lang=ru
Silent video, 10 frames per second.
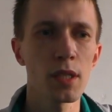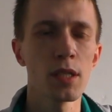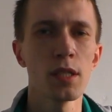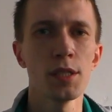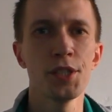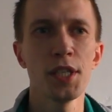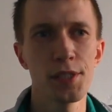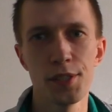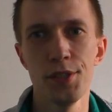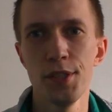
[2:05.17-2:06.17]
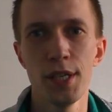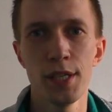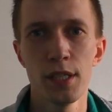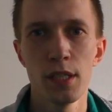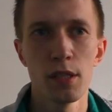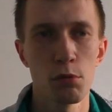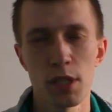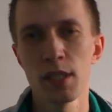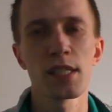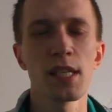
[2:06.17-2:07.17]
10 э, дней то есть
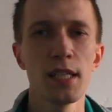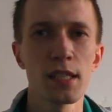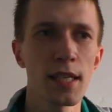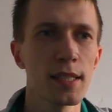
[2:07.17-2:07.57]
они создали трек,